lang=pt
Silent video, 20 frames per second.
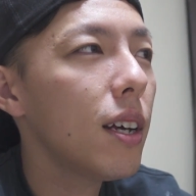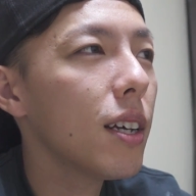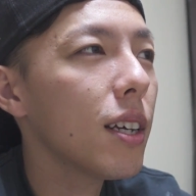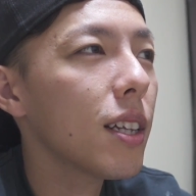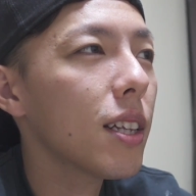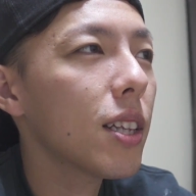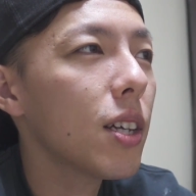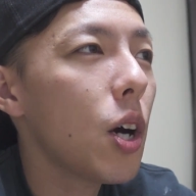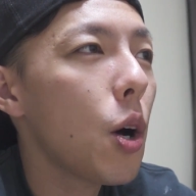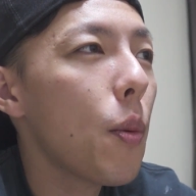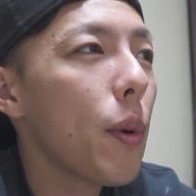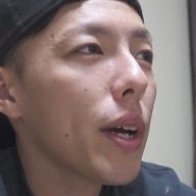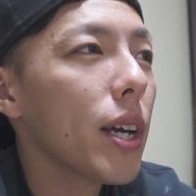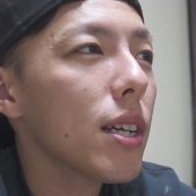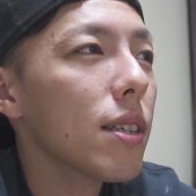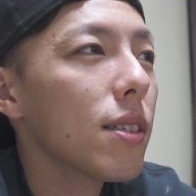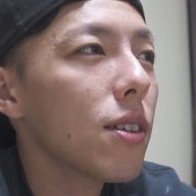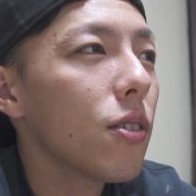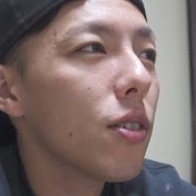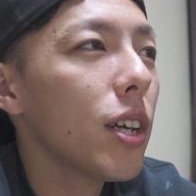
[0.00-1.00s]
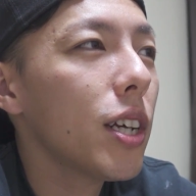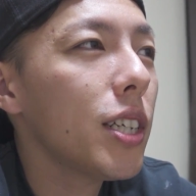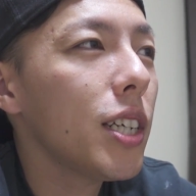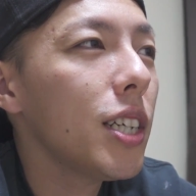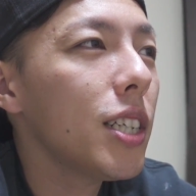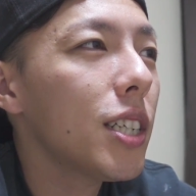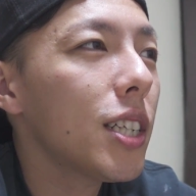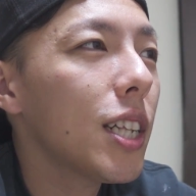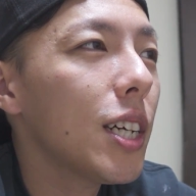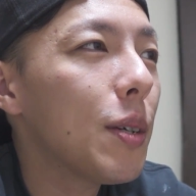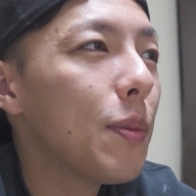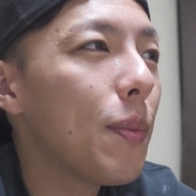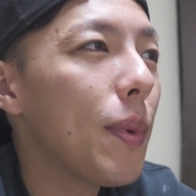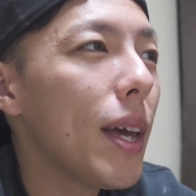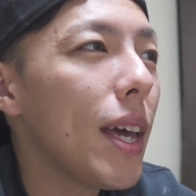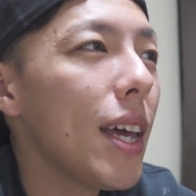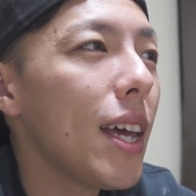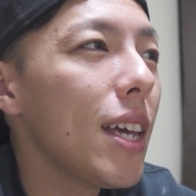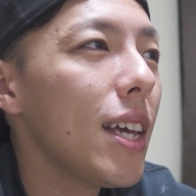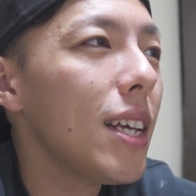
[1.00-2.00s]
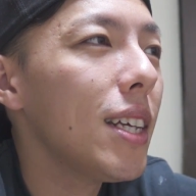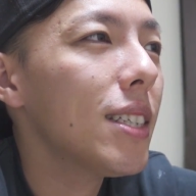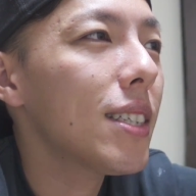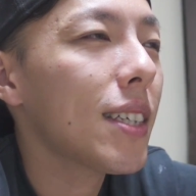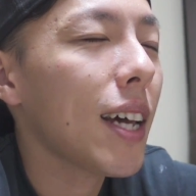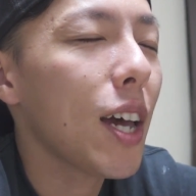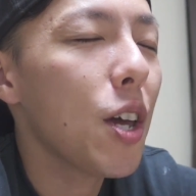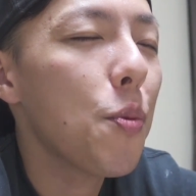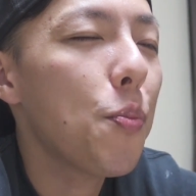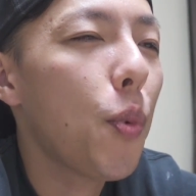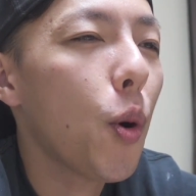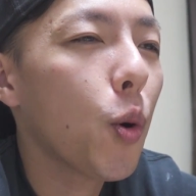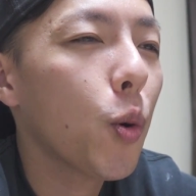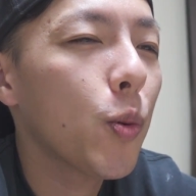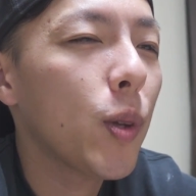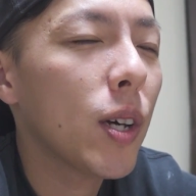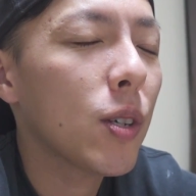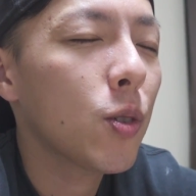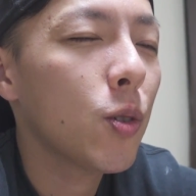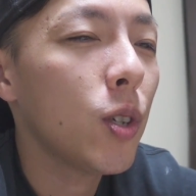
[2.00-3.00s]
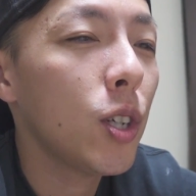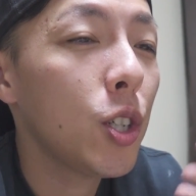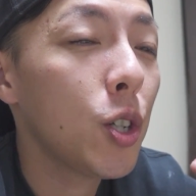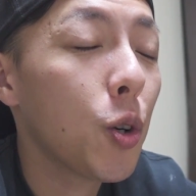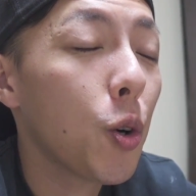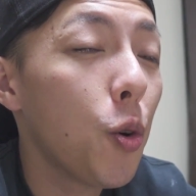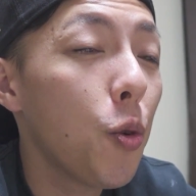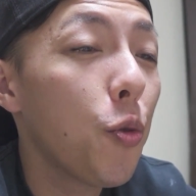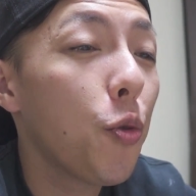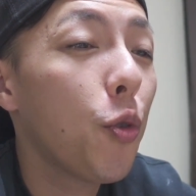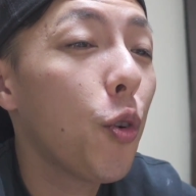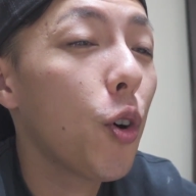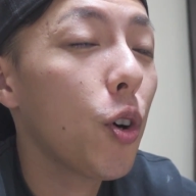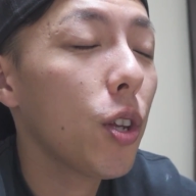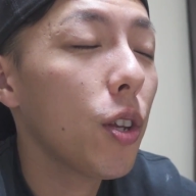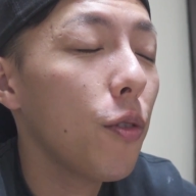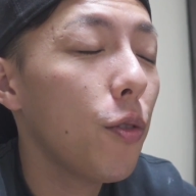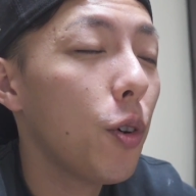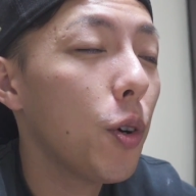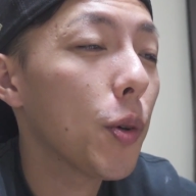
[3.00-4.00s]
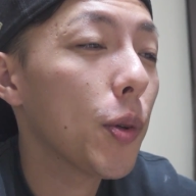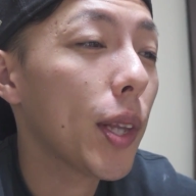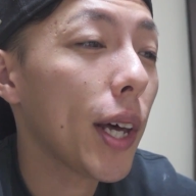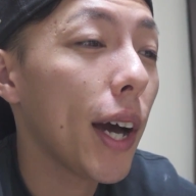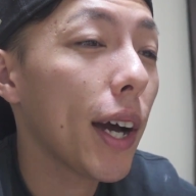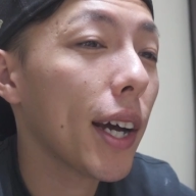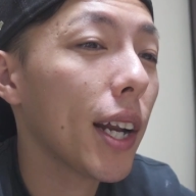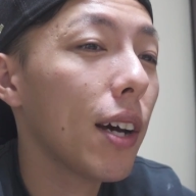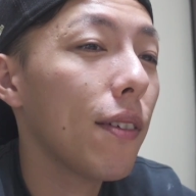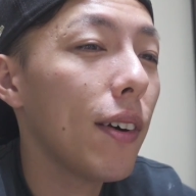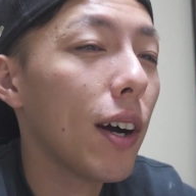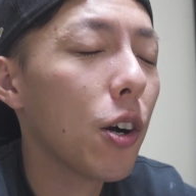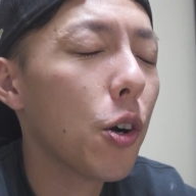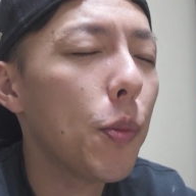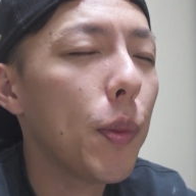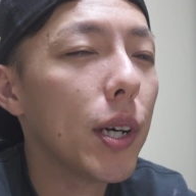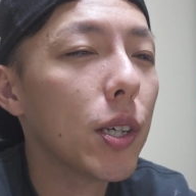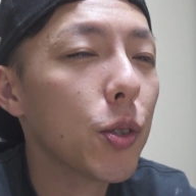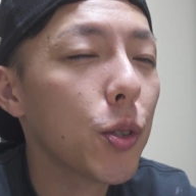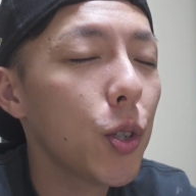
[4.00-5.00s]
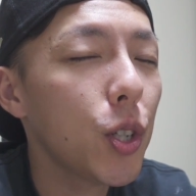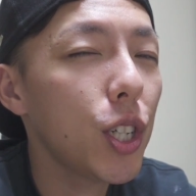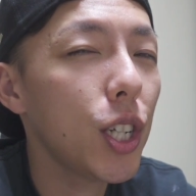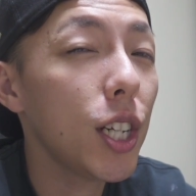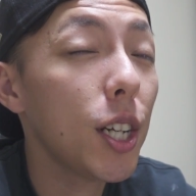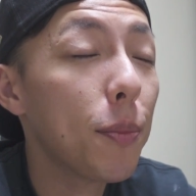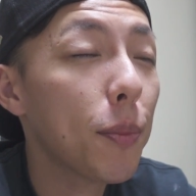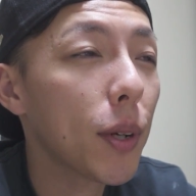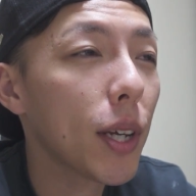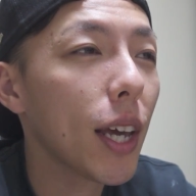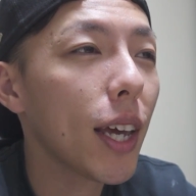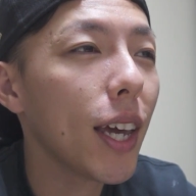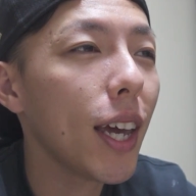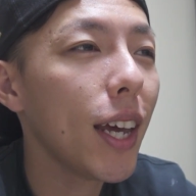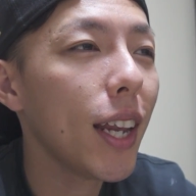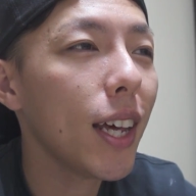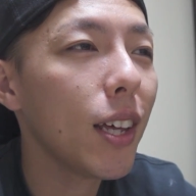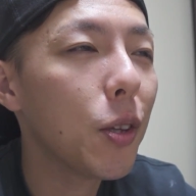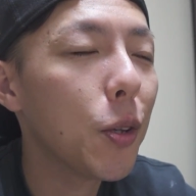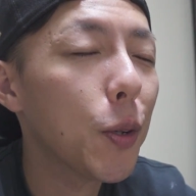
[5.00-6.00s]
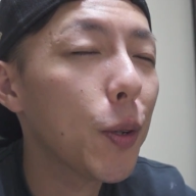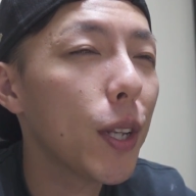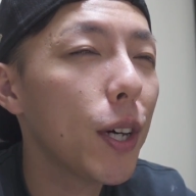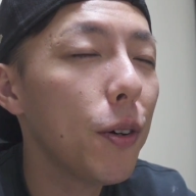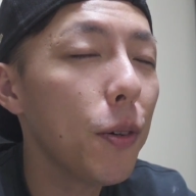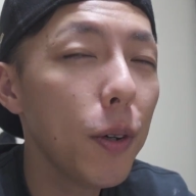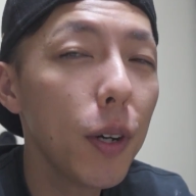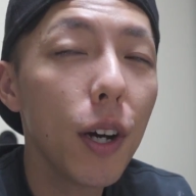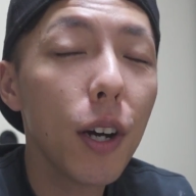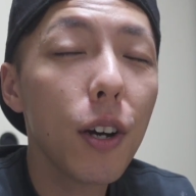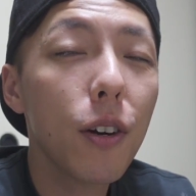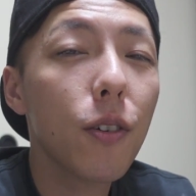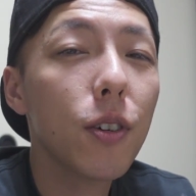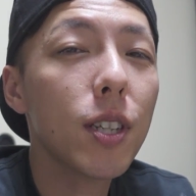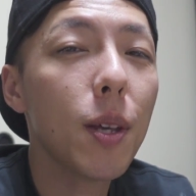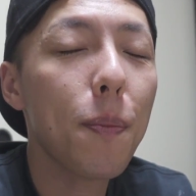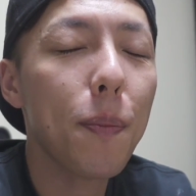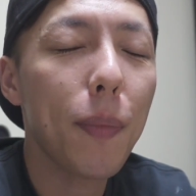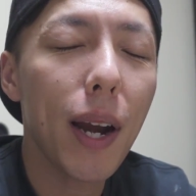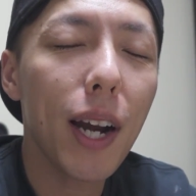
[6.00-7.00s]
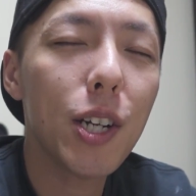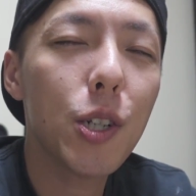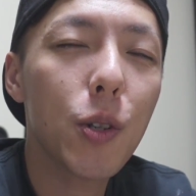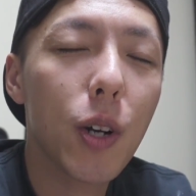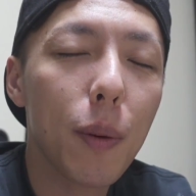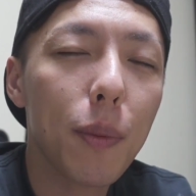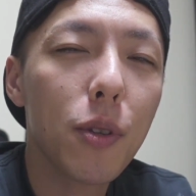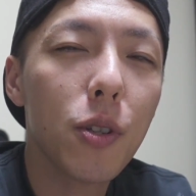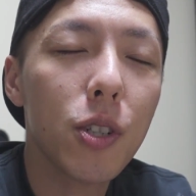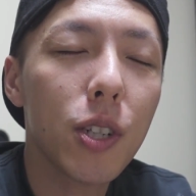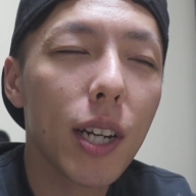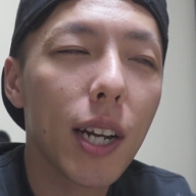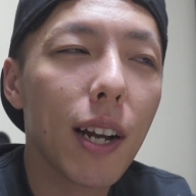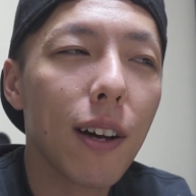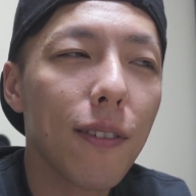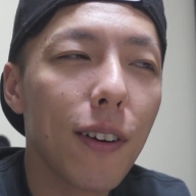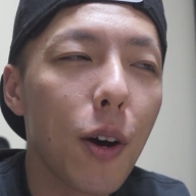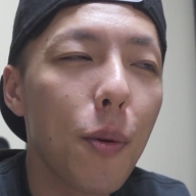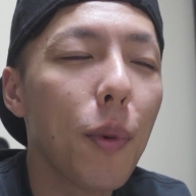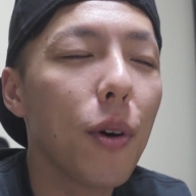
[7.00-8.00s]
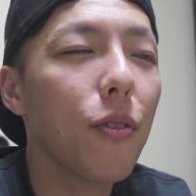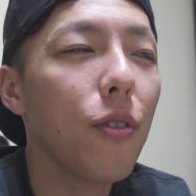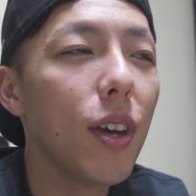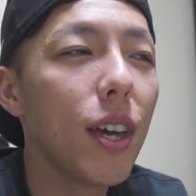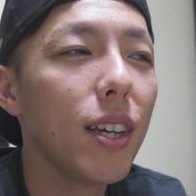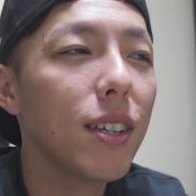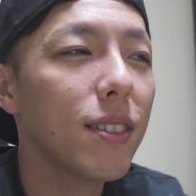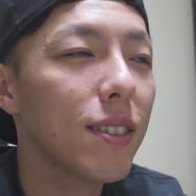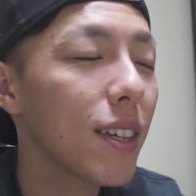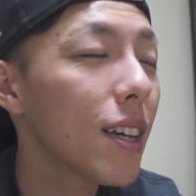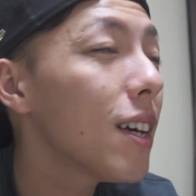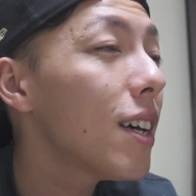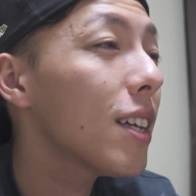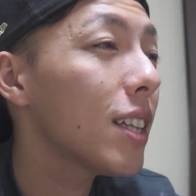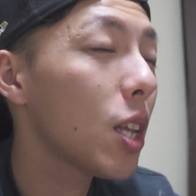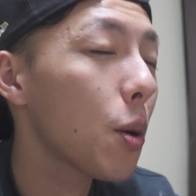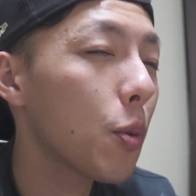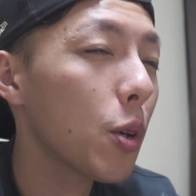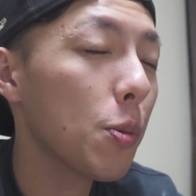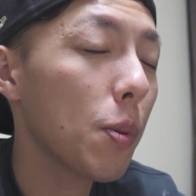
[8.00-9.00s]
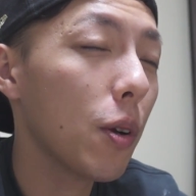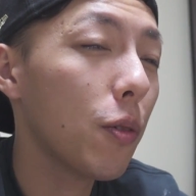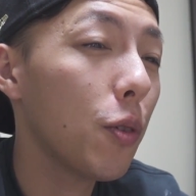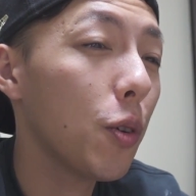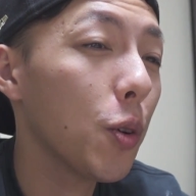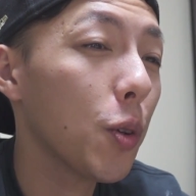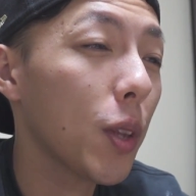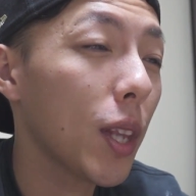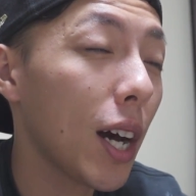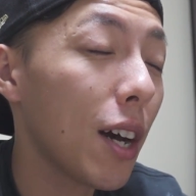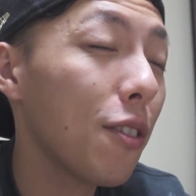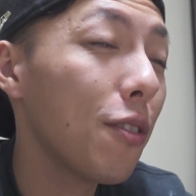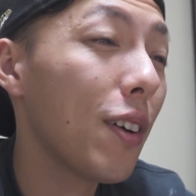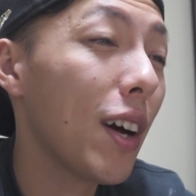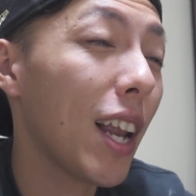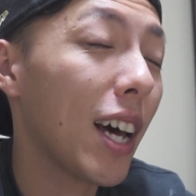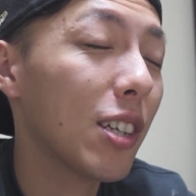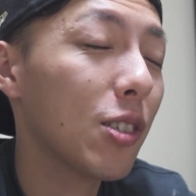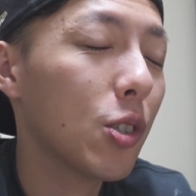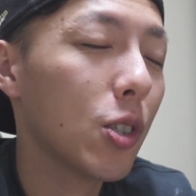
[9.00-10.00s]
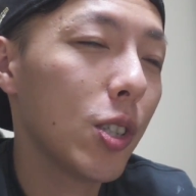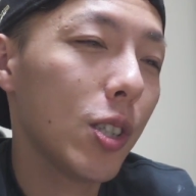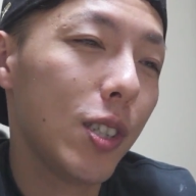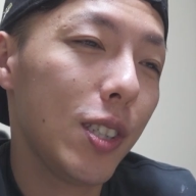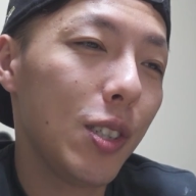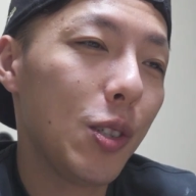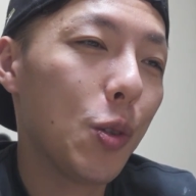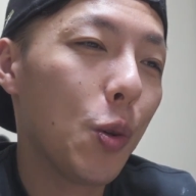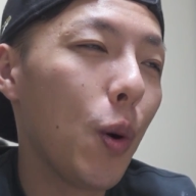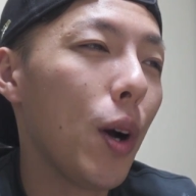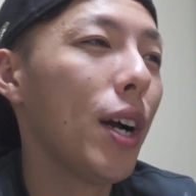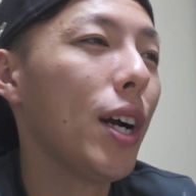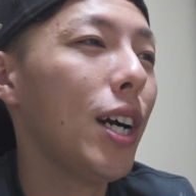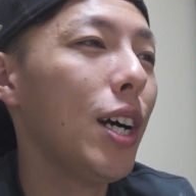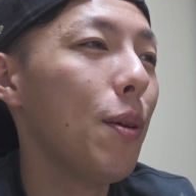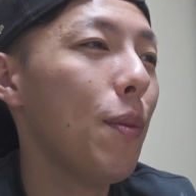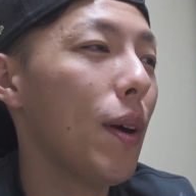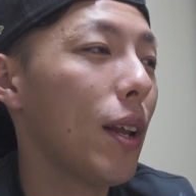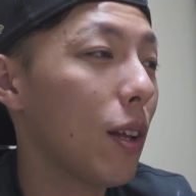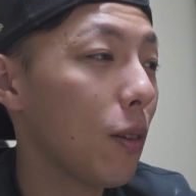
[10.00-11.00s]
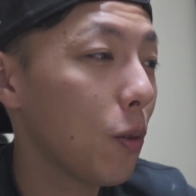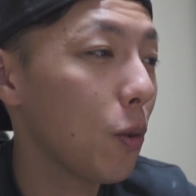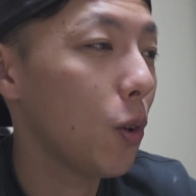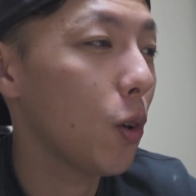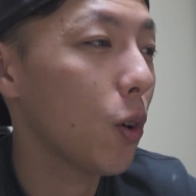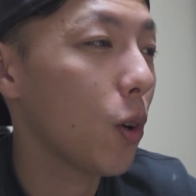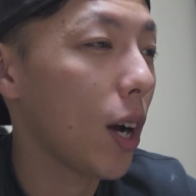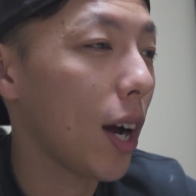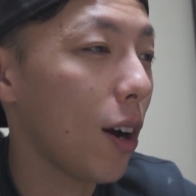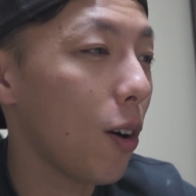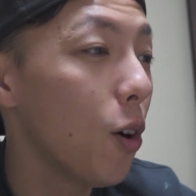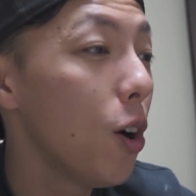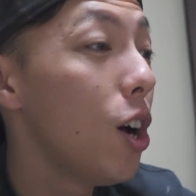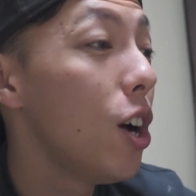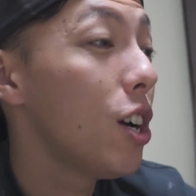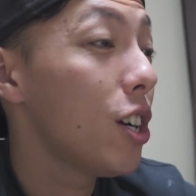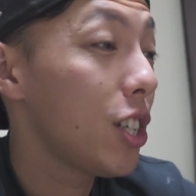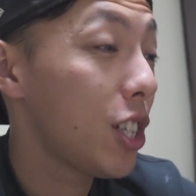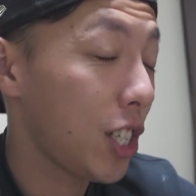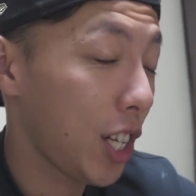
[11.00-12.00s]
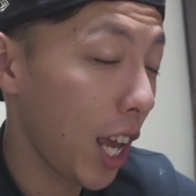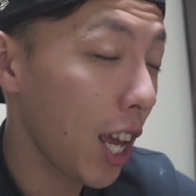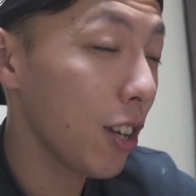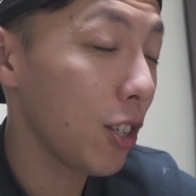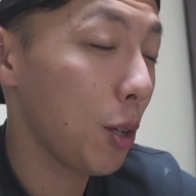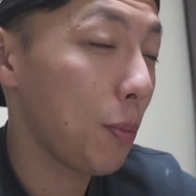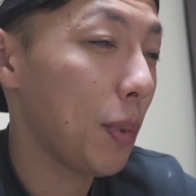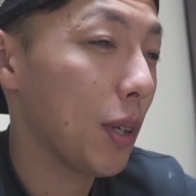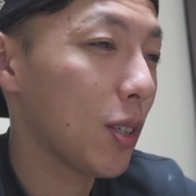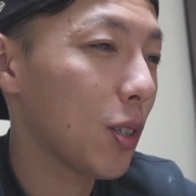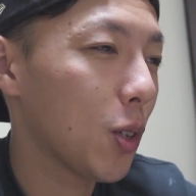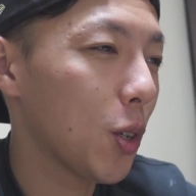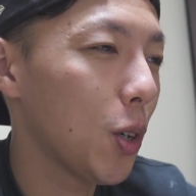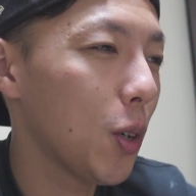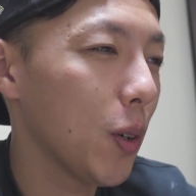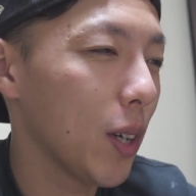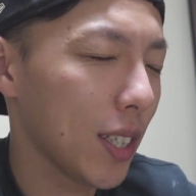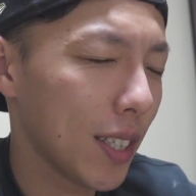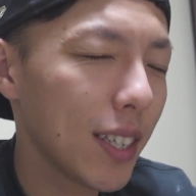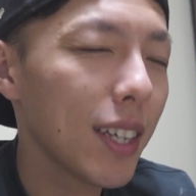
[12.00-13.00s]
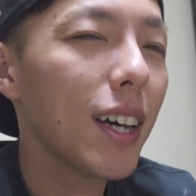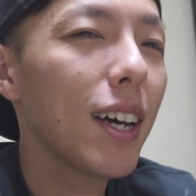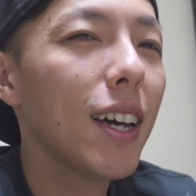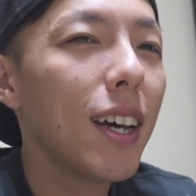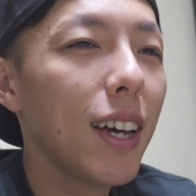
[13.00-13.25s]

Então é a questão da gente também sair um pouco da zona de conforto e voltar a gravar com mais rotina, porque querendo ou não, você perde o hábito de gravar uma vez, depois para voltar a falar sozinho com a câmera num local cheio de pessoas,